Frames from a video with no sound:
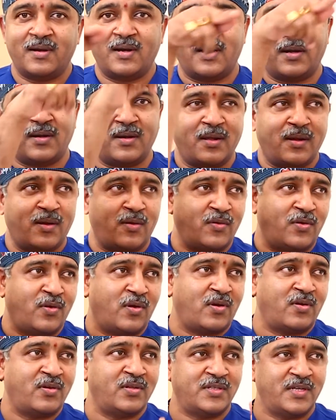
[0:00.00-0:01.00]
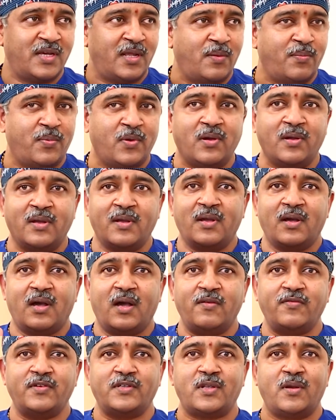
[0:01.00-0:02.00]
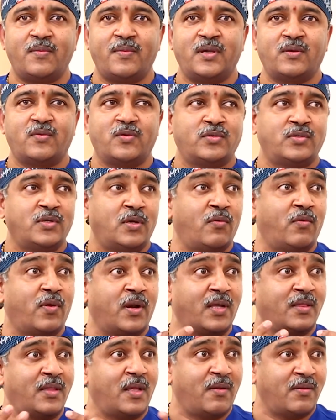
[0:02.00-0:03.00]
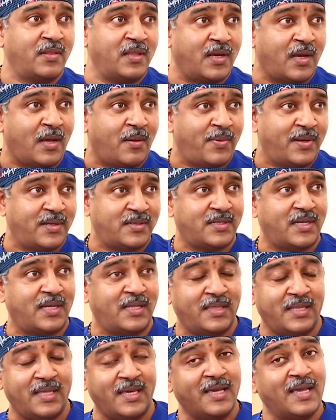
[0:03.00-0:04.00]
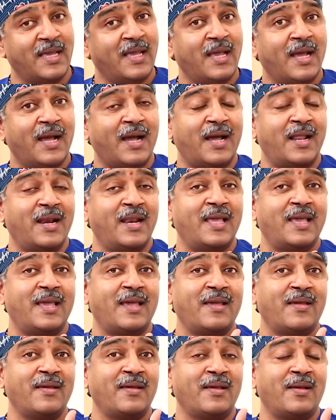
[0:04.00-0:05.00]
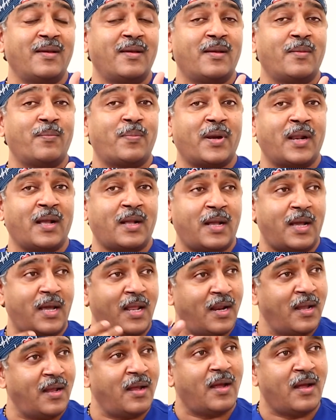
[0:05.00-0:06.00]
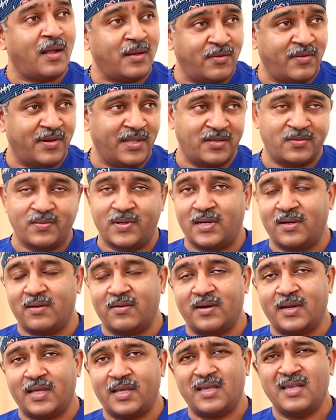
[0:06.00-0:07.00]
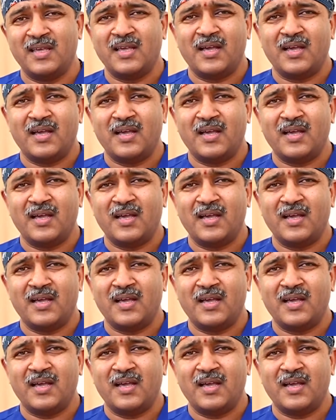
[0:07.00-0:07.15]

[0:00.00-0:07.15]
అట అవుట్డోర్ నుంచి వెళ్ళిపో ఆఫీస్లో పోయి కూర్చో ఎవరికో తెలియదు నీకు ఆపరేషన్ అయింది అనే ప్రకారంగా అడ్వర్టైజ్మెంట్లు ఉన్నాయి